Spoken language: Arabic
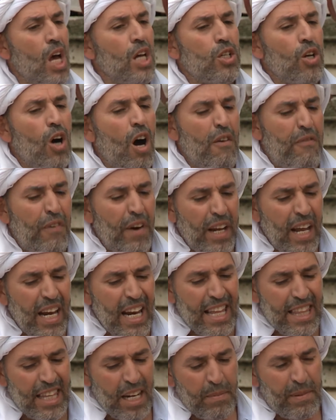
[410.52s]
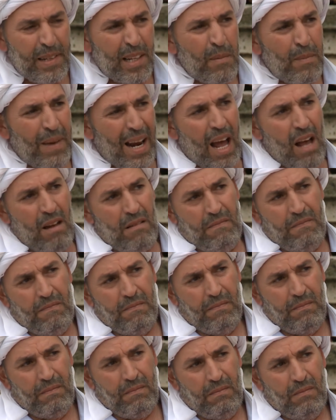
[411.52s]
شوف انا اللي ضربت المراه
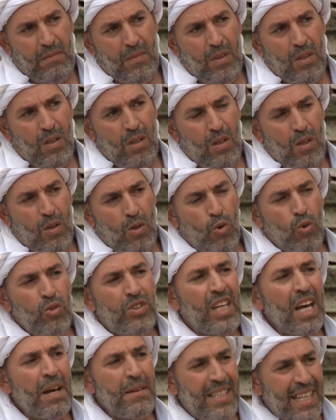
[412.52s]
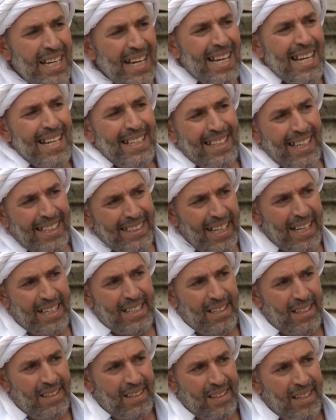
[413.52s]
وانت دير لي دك
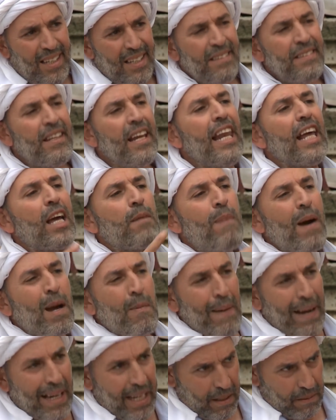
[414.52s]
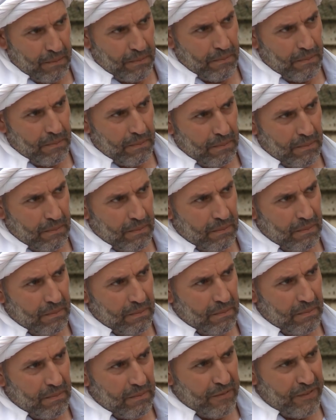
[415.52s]
ندير لك بقبق
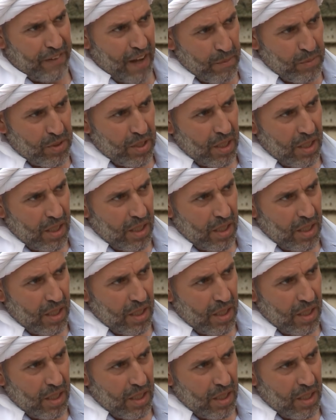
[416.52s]
فهمت